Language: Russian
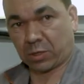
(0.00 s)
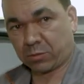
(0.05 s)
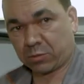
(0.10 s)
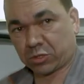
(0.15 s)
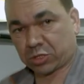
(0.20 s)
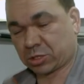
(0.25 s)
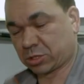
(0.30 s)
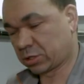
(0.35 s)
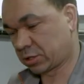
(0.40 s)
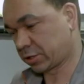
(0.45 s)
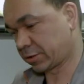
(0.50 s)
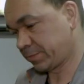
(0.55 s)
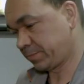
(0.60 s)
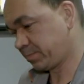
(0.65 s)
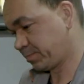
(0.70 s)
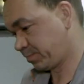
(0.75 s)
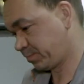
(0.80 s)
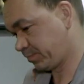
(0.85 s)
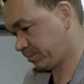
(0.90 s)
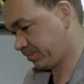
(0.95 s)
помощника
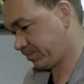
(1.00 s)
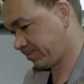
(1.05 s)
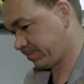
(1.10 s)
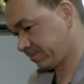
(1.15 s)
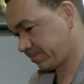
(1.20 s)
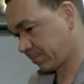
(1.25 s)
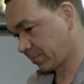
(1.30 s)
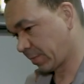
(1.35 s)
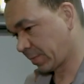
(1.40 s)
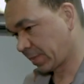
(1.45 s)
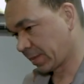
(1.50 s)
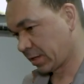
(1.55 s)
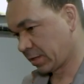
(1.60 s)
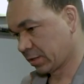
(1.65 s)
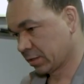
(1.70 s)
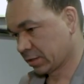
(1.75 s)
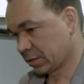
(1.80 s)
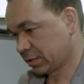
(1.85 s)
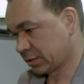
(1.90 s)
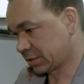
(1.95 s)

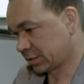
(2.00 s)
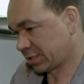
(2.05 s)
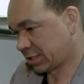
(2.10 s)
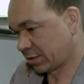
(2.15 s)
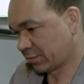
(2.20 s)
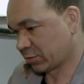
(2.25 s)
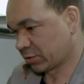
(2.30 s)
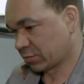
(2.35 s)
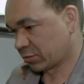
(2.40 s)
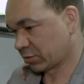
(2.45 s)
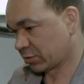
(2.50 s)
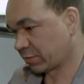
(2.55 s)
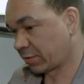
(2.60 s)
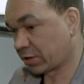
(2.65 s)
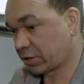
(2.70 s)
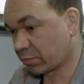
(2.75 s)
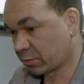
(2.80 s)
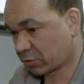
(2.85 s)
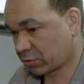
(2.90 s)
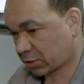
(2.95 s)
и с кем-нибудь
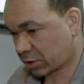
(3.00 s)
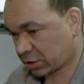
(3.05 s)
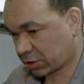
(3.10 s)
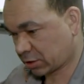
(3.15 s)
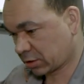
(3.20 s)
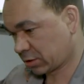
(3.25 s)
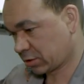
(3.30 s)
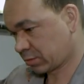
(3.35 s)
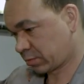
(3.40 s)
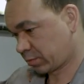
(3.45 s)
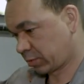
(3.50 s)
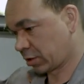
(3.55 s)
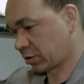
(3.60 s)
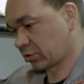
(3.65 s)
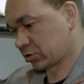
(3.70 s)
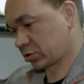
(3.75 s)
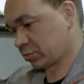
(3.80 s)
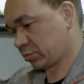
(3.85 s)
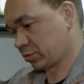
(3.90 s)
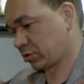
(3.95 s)
вдвоем аккуратно
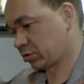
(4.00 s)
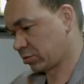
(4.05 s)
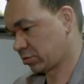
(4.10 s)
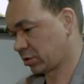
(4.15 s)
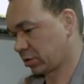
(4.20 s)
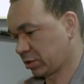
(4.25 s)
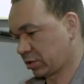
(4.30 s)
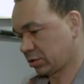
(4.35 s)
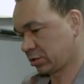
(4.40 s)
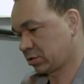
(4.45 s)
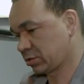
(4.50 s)
положим ее туда.